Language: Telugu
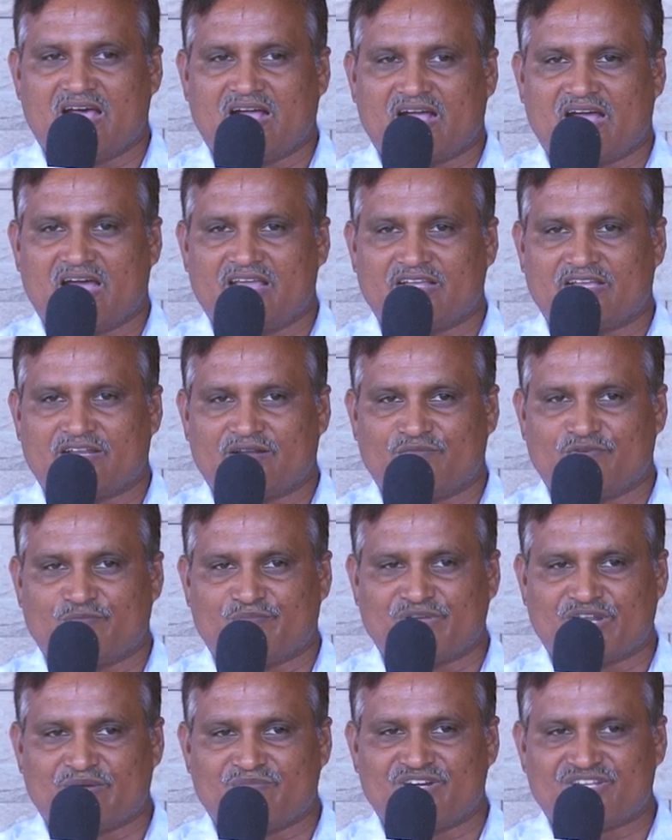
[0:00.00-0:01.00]
ఆ కార్యక్రమం
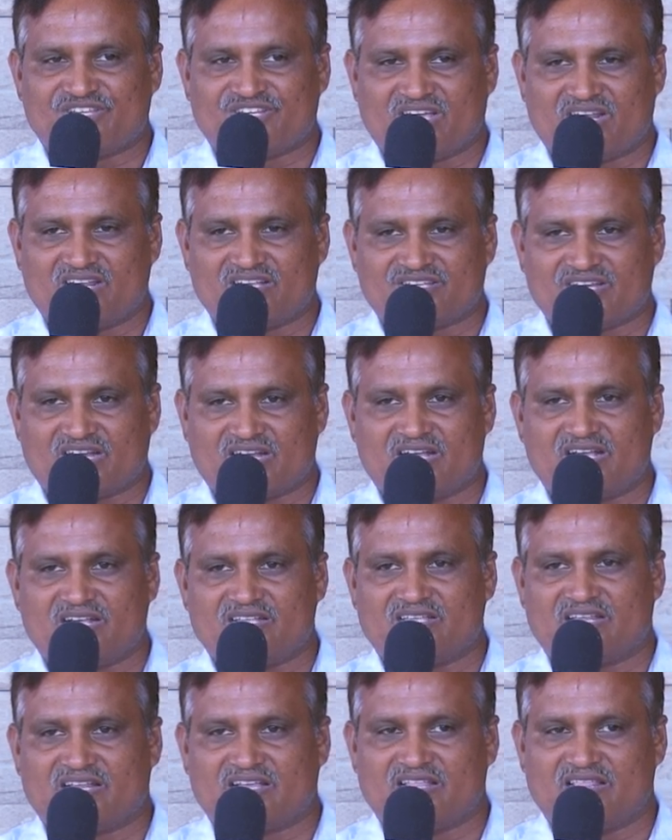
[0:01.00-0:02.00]
పిరమిడ్ చాలా చక్కగా
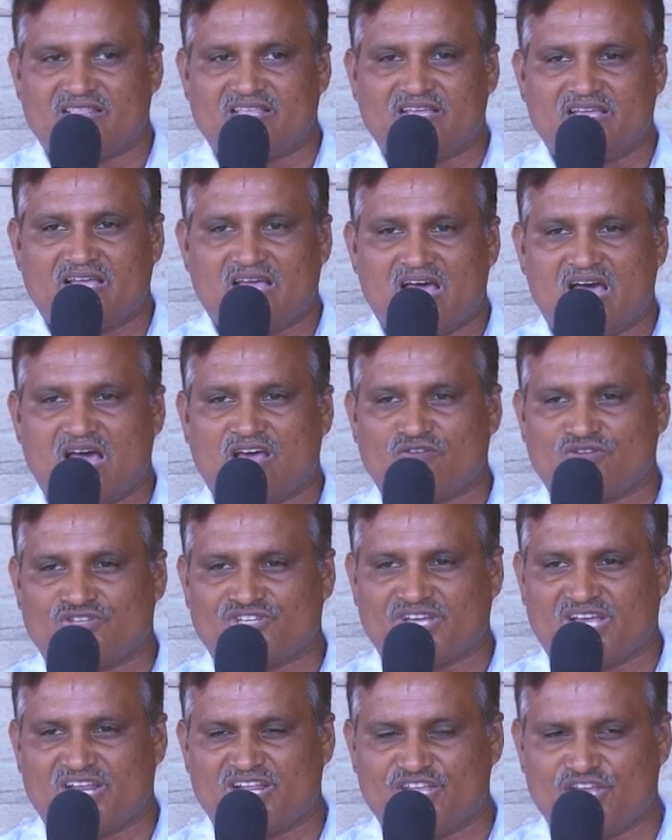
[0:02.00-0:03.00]
జరిగింది ఆ రోజు
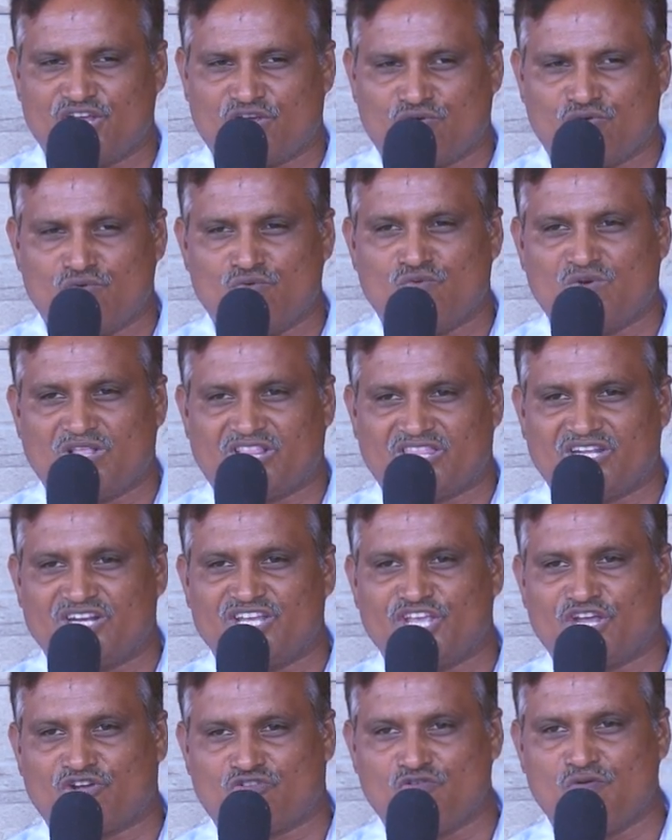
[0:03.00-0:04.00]
చాలా ఎక్కువ
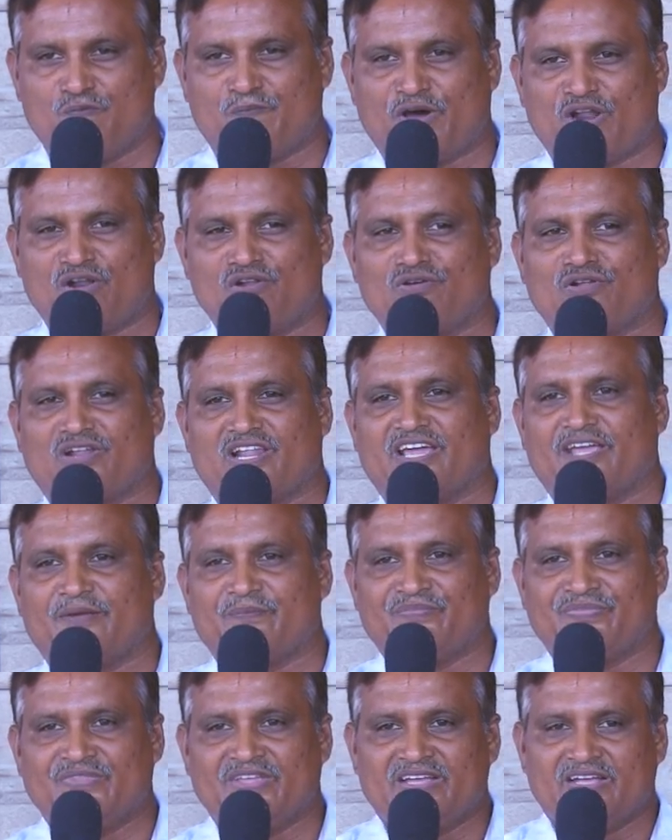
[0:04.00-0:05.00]
ఒత్తిడి ఎక్కువ పనులు ఉన్నాయి
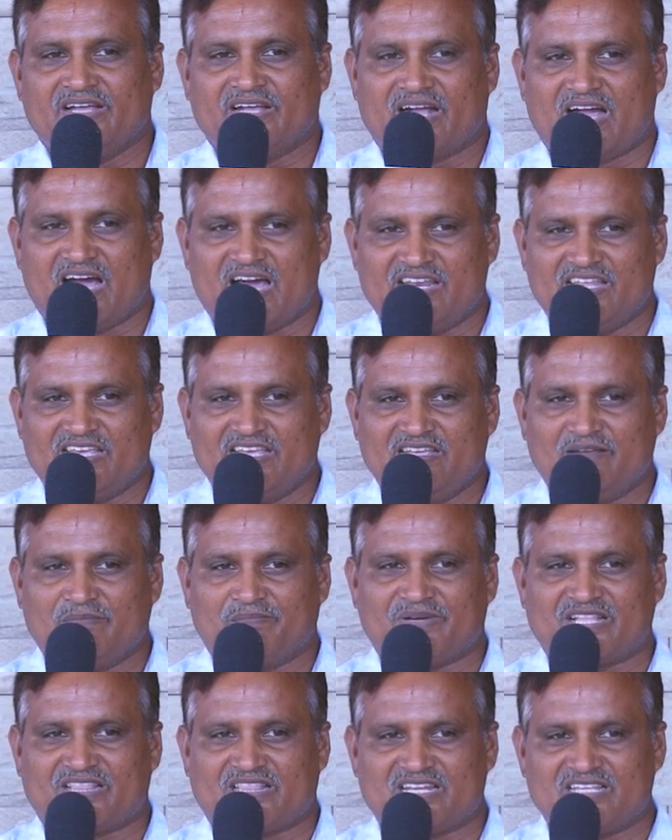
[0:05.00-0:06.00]
కానీ
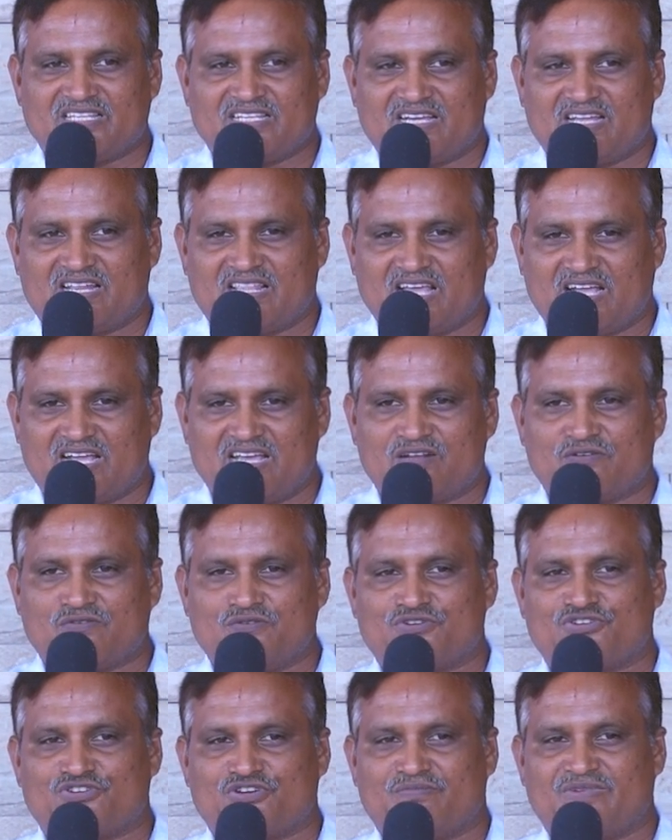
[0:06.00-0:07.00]
పత్రిజీ గారి దగ్గర
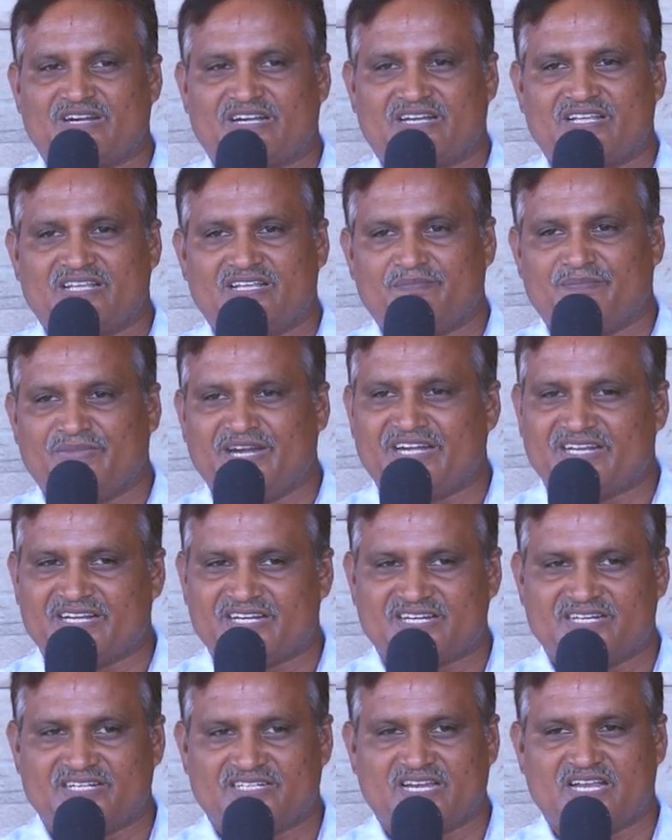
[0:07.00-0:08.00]
కూర్చోబెట్టి
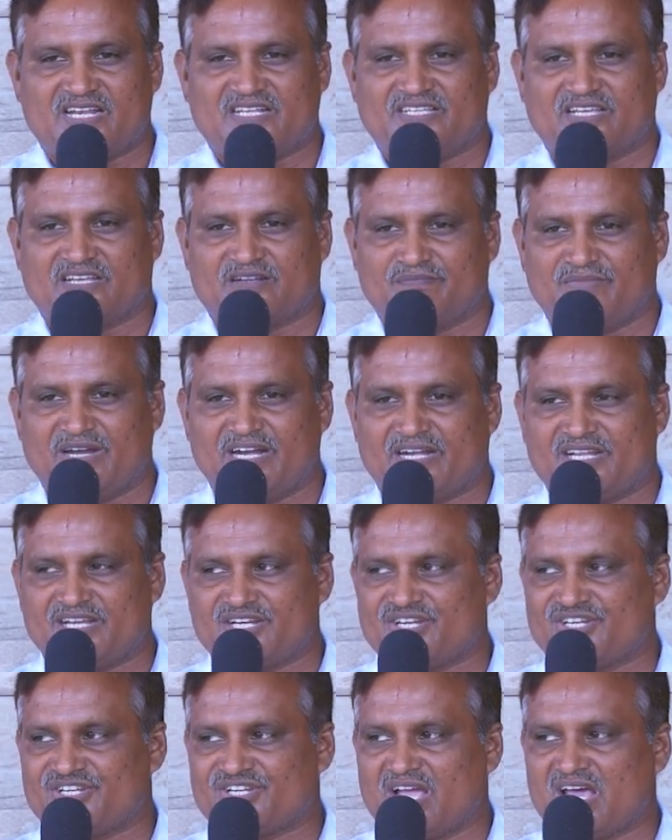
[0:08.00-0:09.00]
మెడిటేషన్ చేయించారు
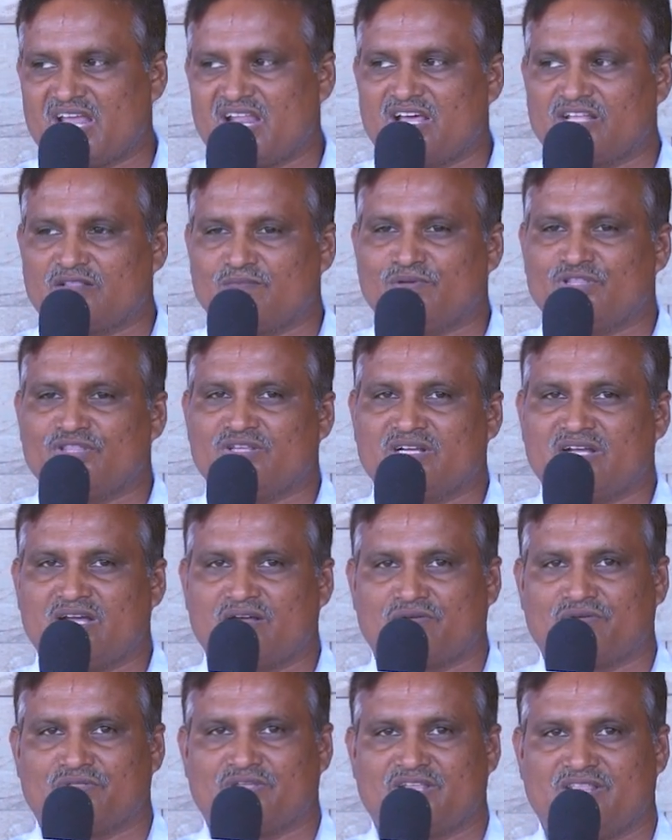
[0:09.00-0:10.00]
మెడిటేషన్ చాలా
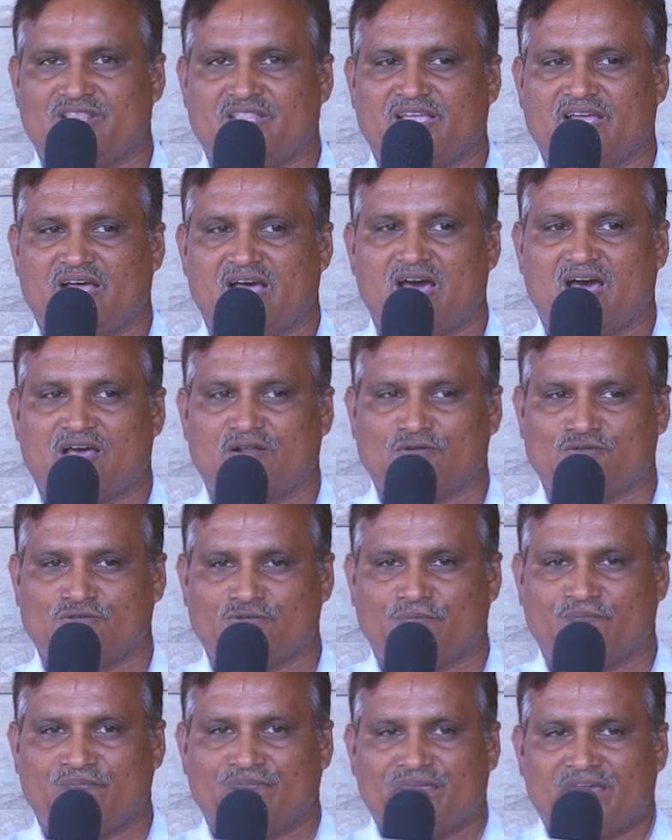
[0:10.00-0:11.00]
అద్భుతంగా కుదిరింది ఆ
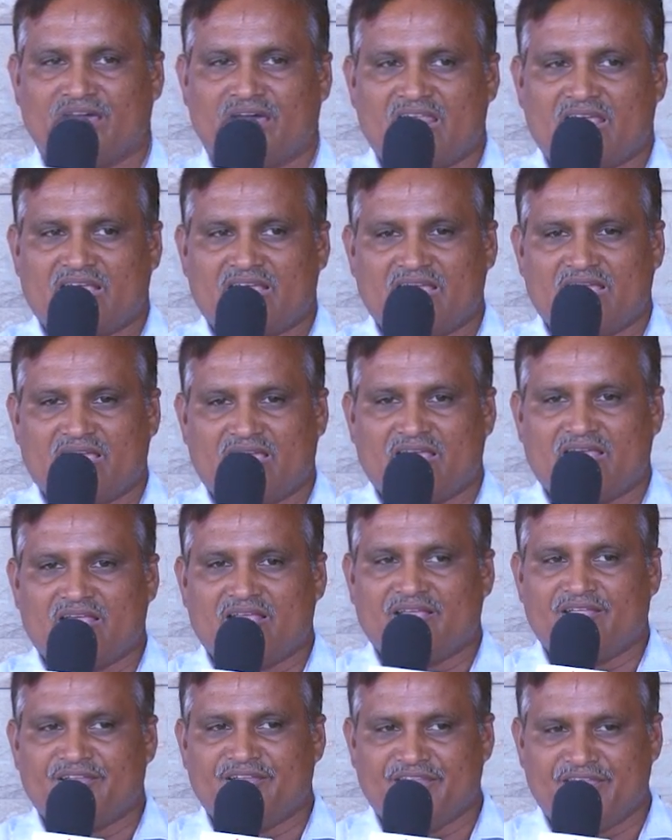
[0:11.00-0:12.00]
రోజు అలాగే
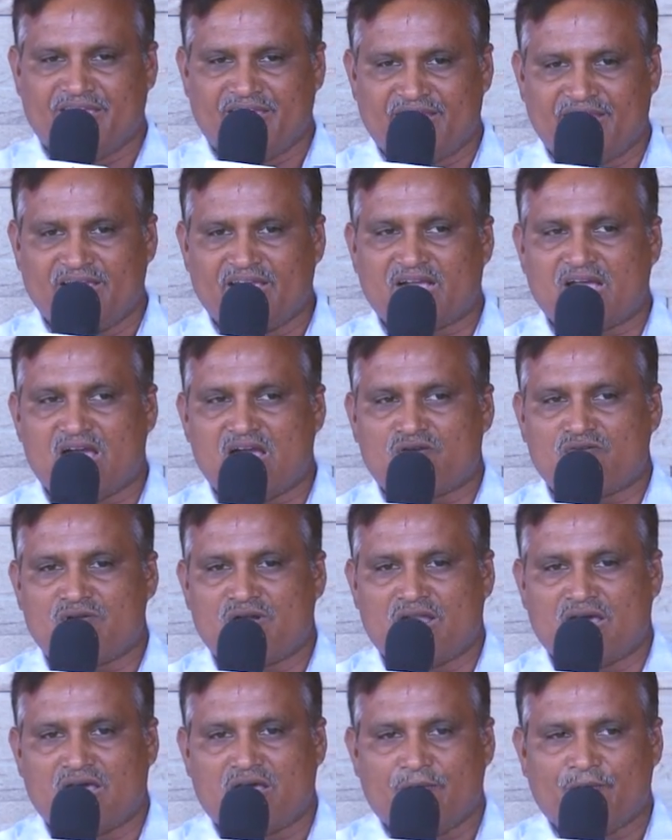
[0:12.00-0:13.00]
నేనే
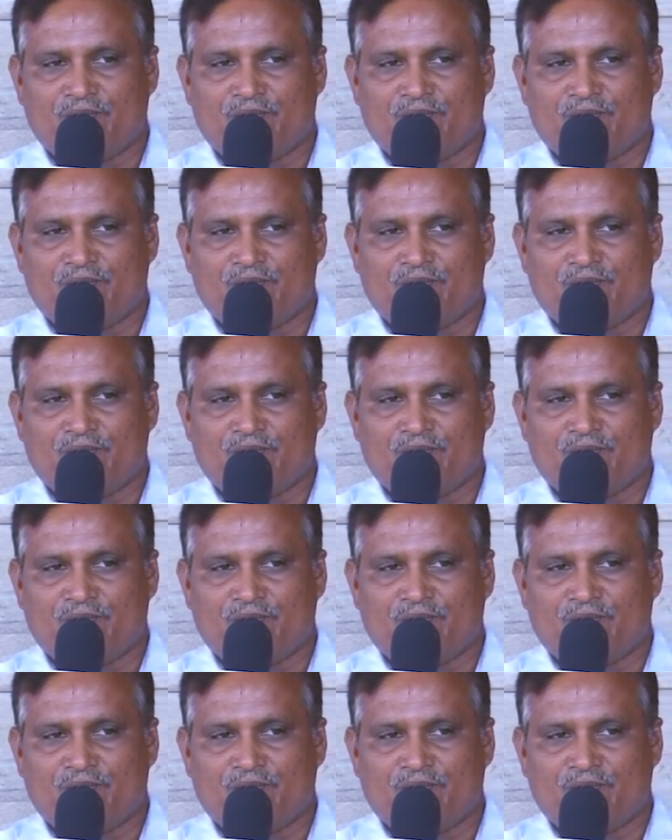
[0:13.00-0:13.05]
కాకుండా